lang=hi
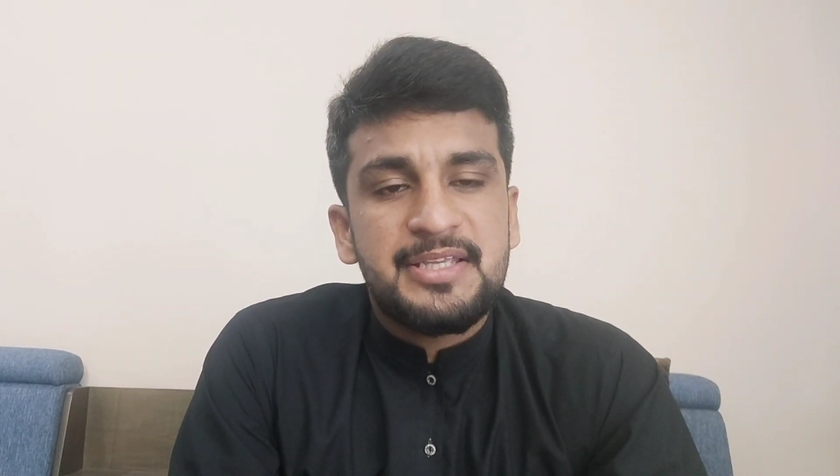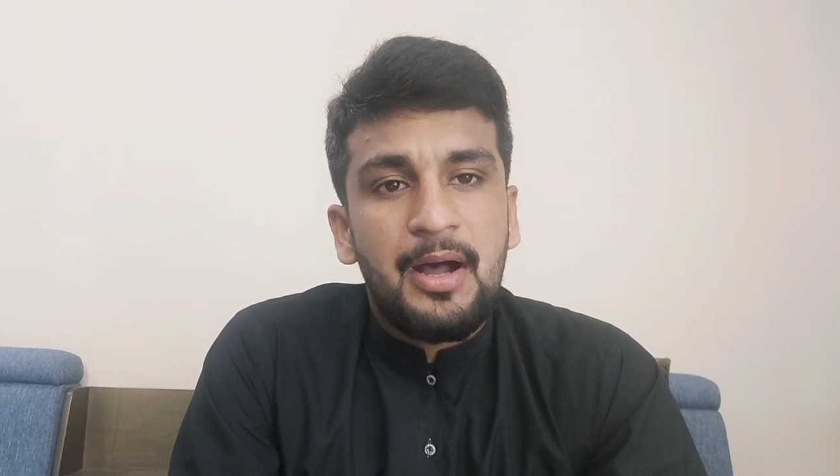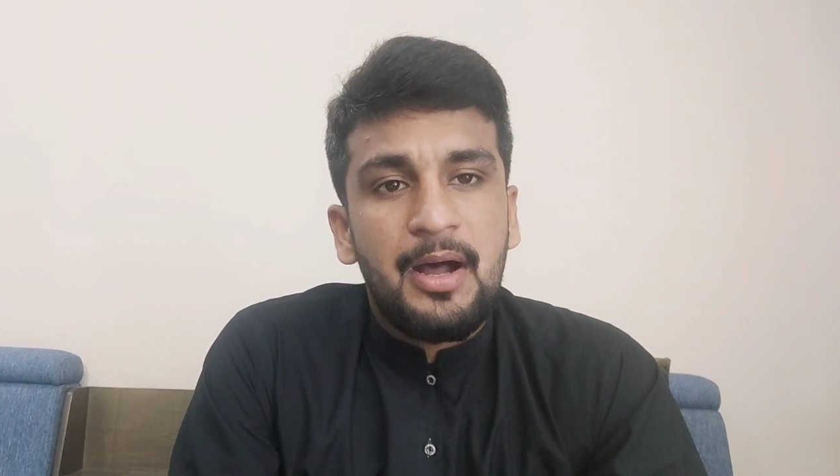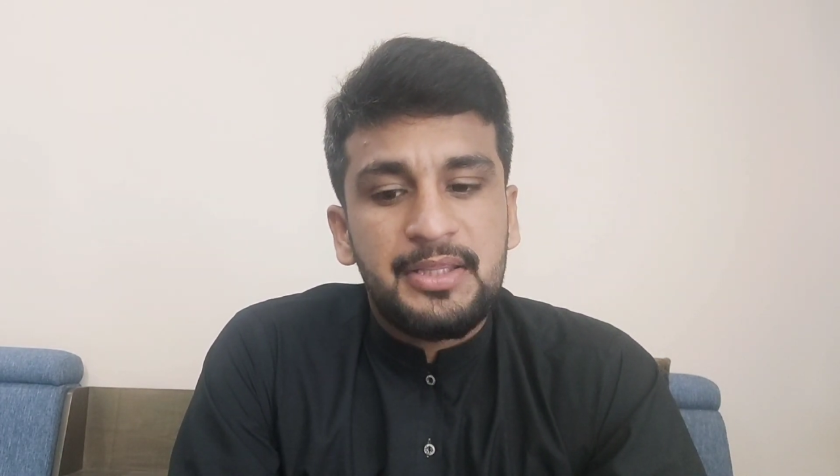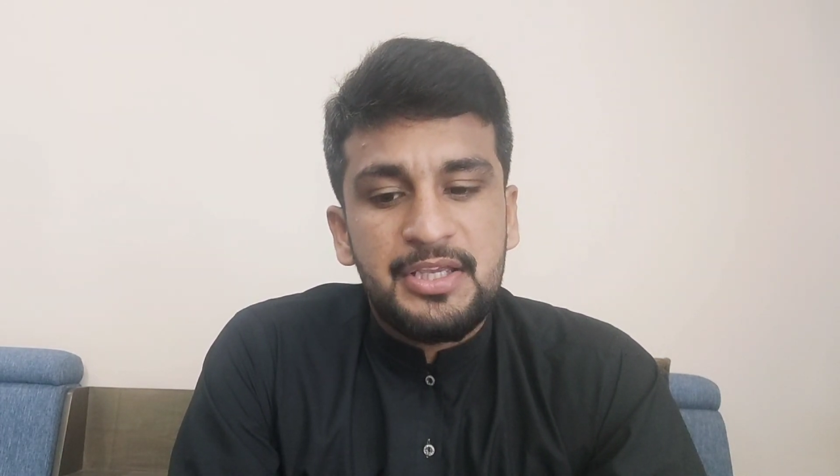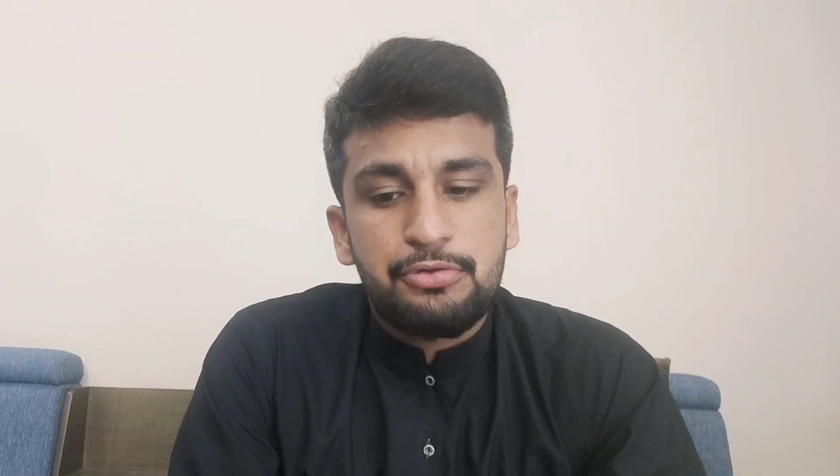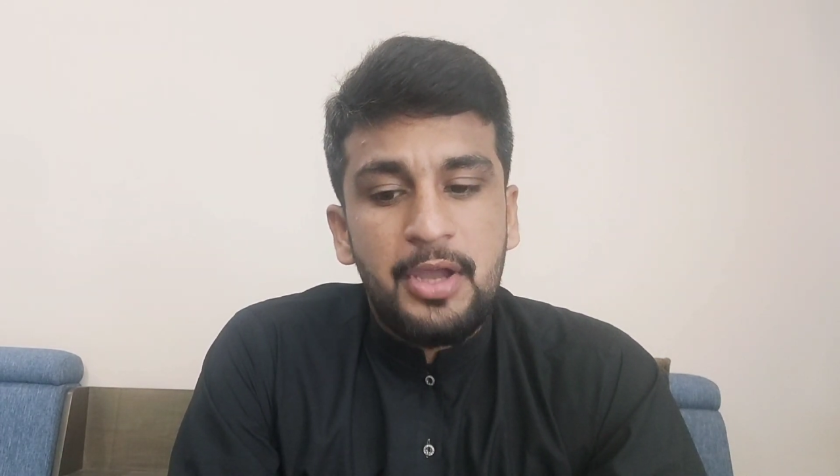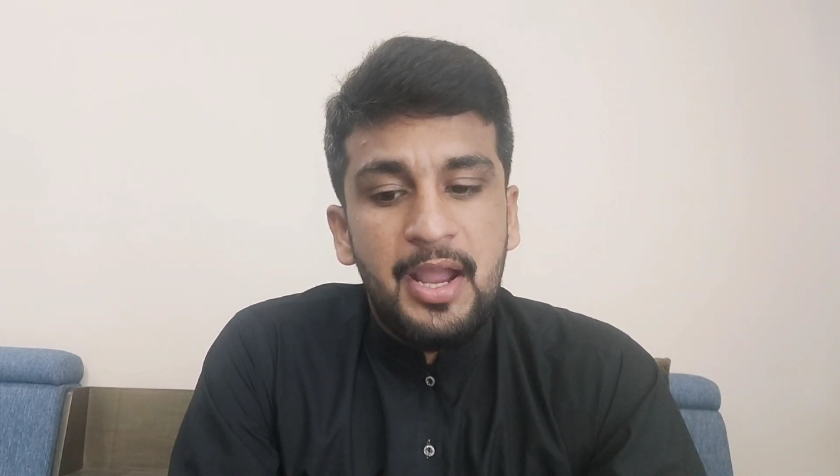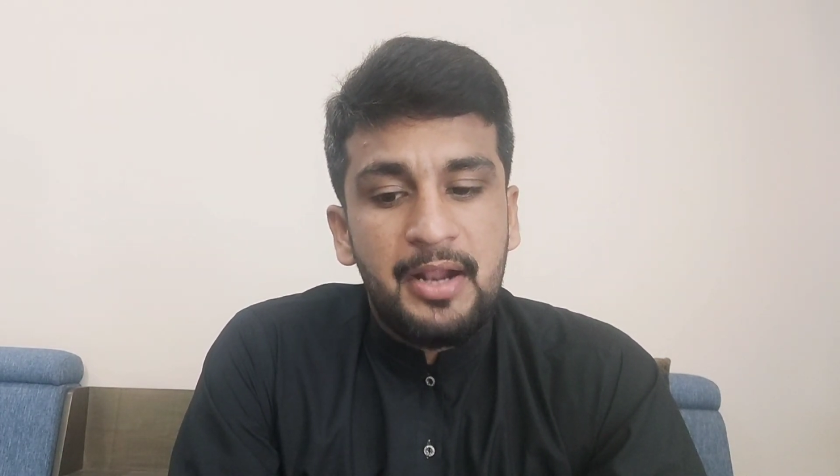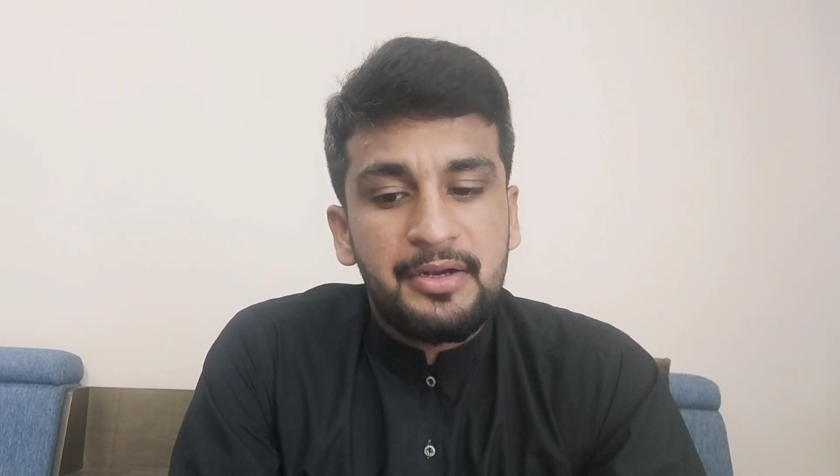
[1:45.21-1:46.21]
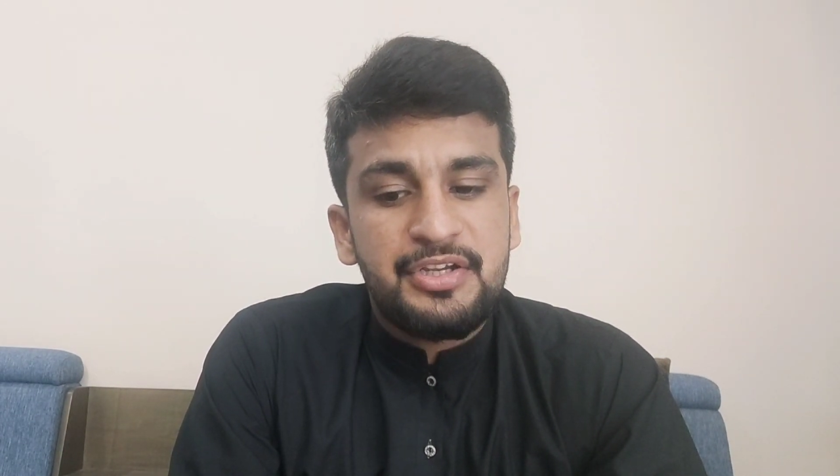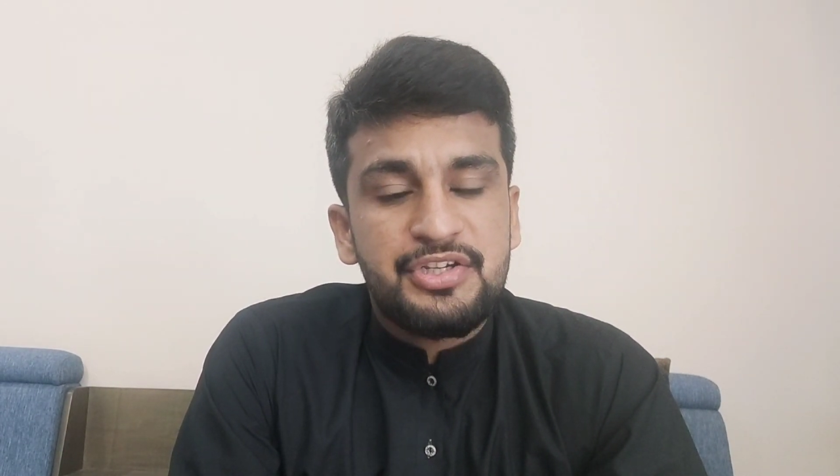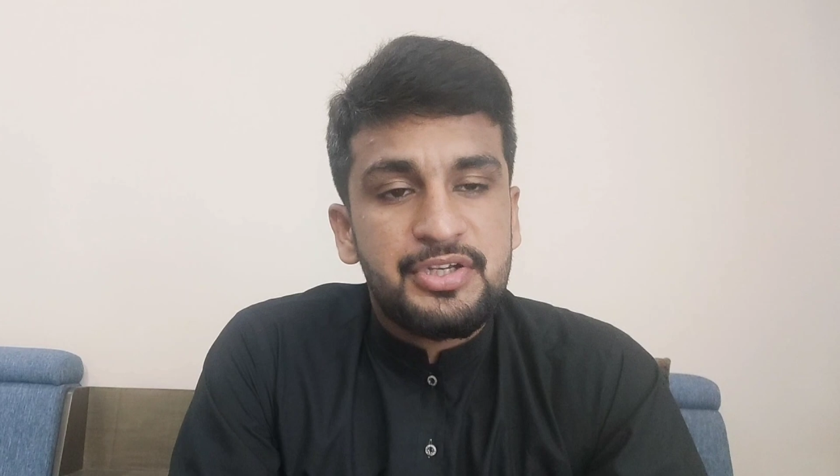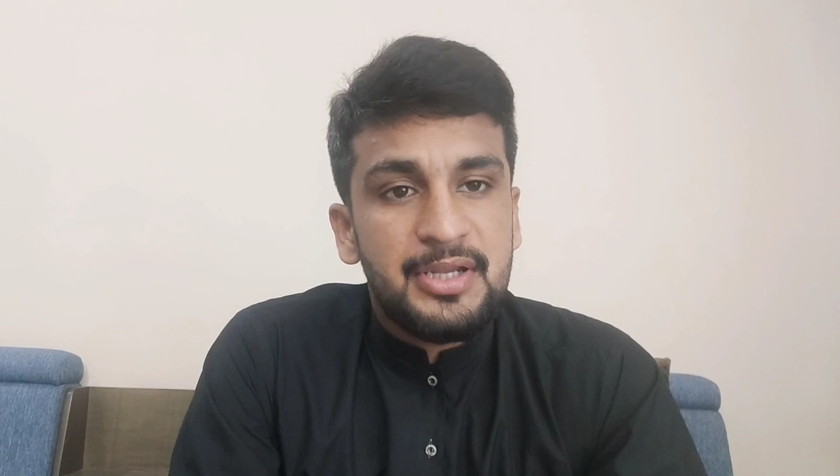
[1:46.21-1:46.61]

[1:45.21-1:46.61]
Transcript: की बात की तो हैंड